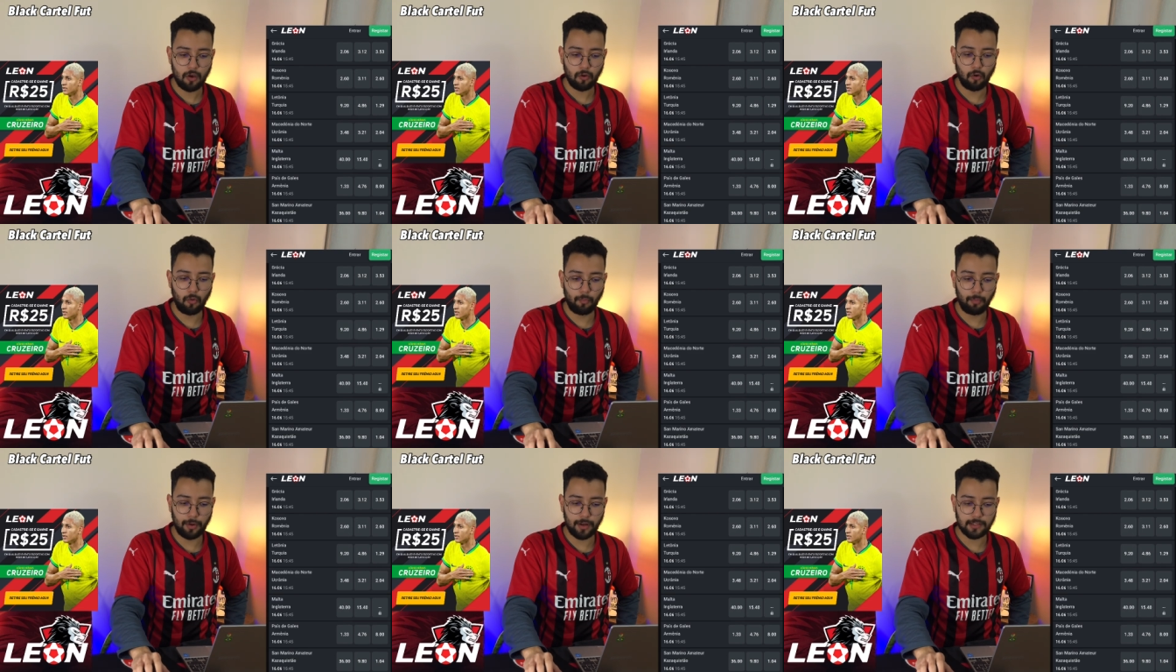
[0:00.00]

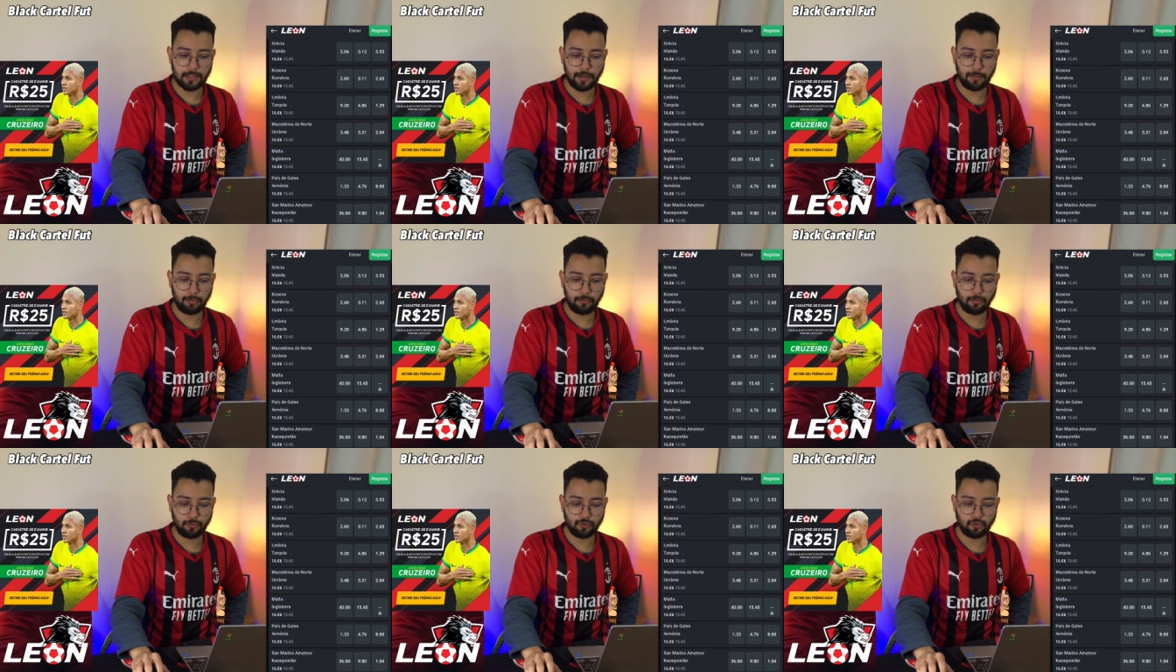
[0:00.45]
como por
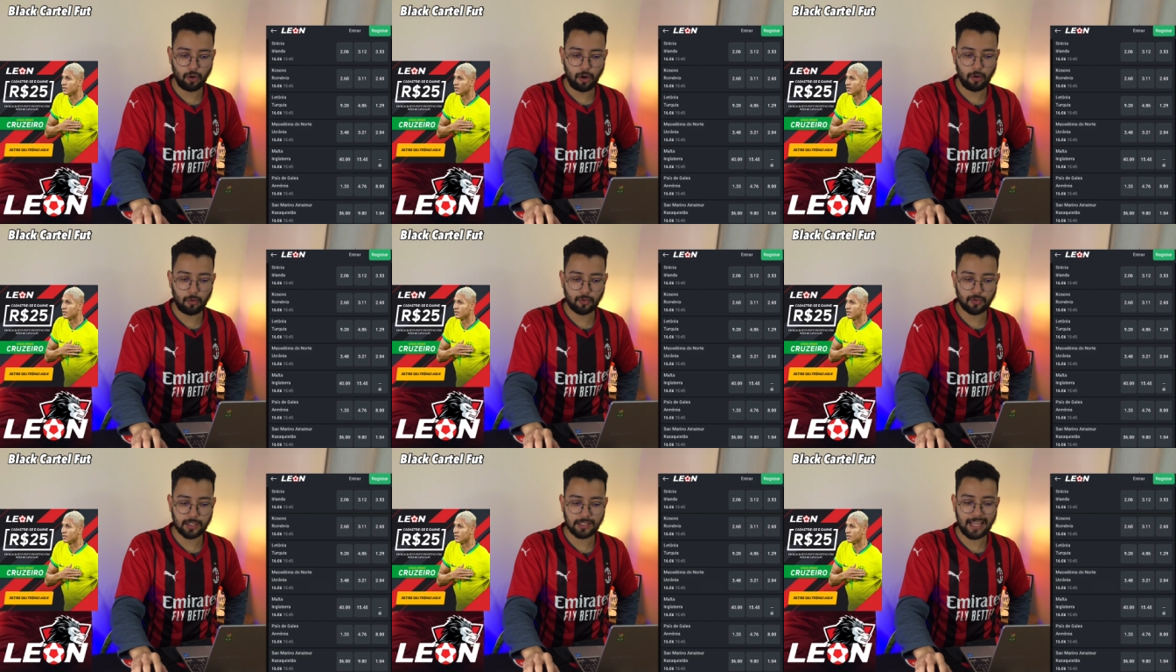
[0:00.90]
exemplo
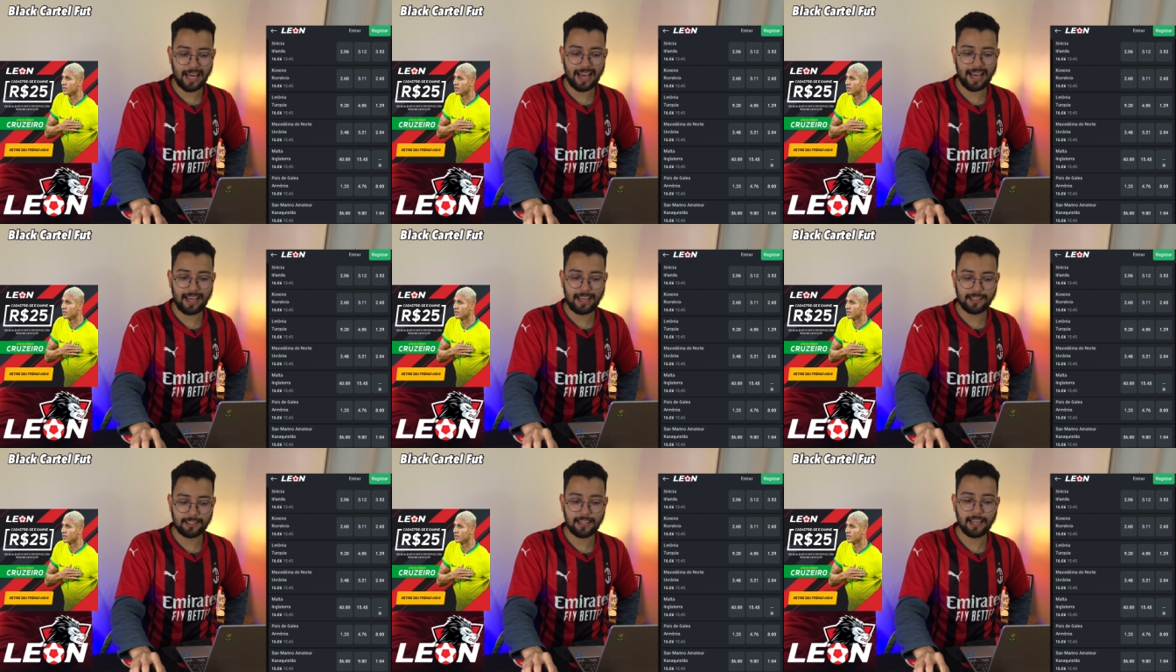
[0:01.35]
jogos
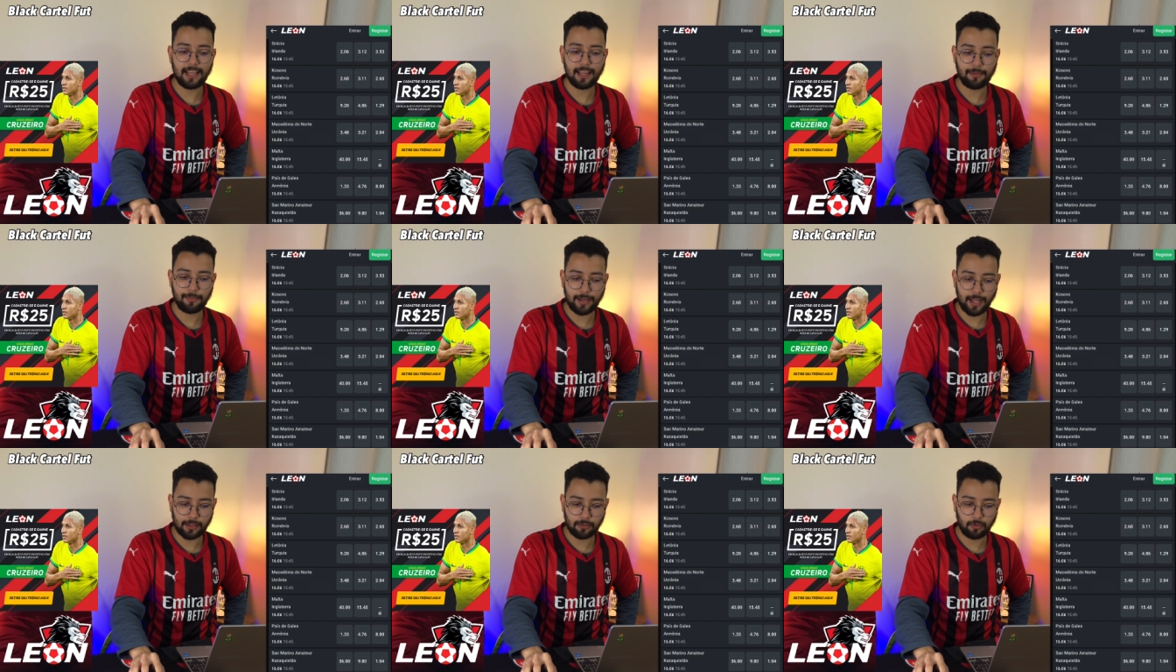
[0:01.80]
das
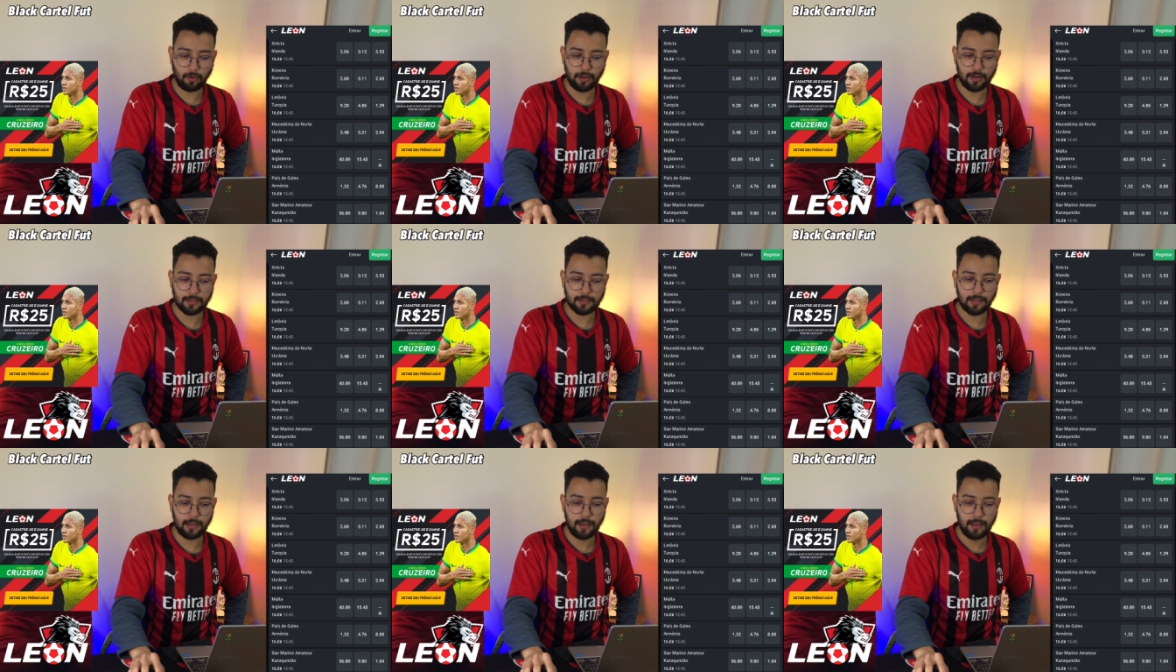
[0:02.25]

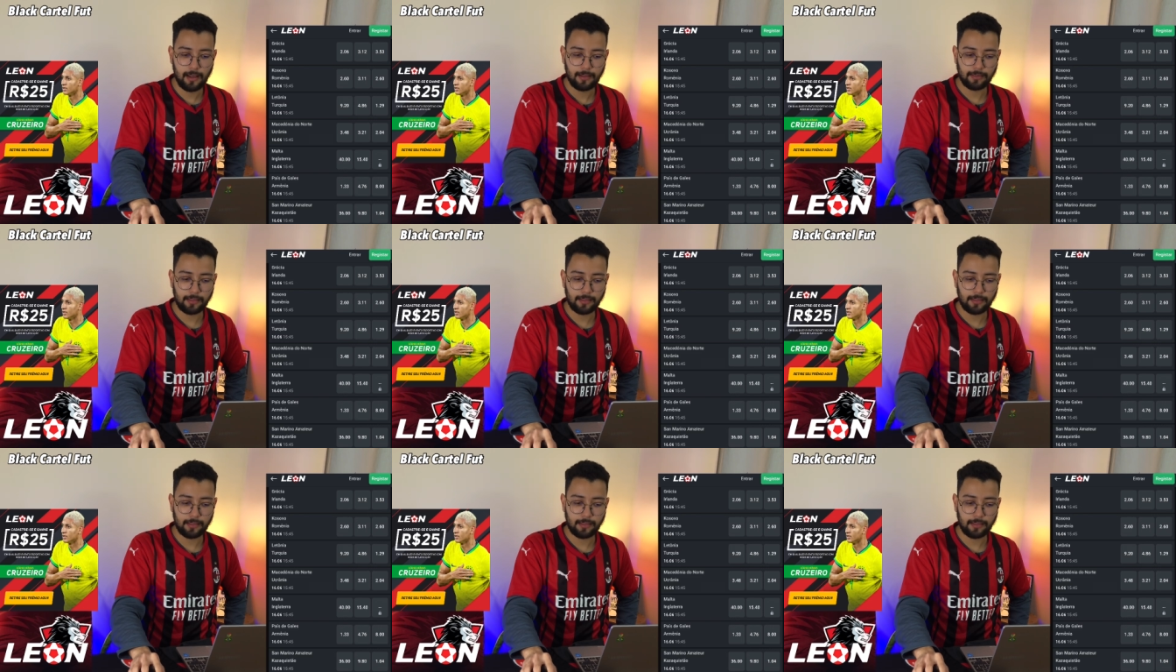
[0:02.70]
eliminatórias né,